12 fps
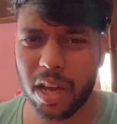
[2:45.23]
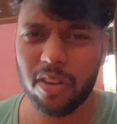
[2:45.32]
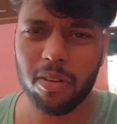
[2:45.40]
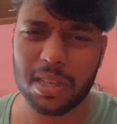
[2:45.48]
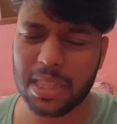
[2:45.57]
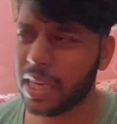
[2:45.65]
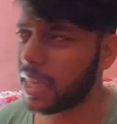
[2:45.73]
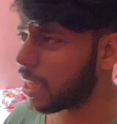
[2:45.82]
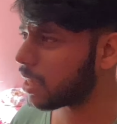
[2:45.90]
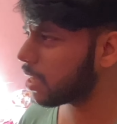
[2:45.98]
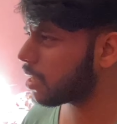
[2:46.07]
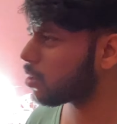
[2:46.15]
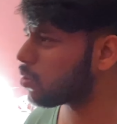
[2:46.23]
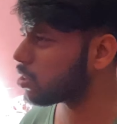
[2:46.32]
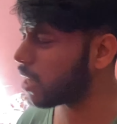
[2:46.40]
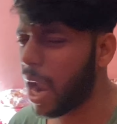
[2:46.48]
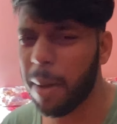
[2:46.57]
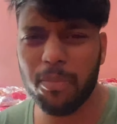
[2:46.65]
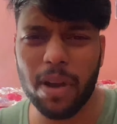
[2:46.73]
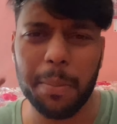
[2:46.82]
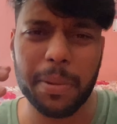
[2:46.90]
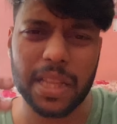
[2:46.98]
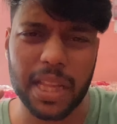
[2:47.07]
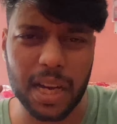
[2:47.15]
वीकर चल नहीं रहे थे कुछ एम्प वैम
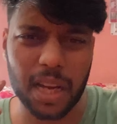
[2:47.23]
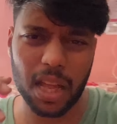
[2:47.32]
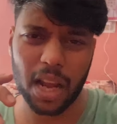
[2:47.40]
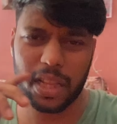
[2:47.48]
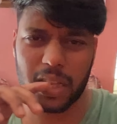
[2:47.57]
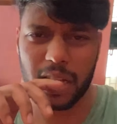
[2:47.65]
की दिक्कत आ रही थी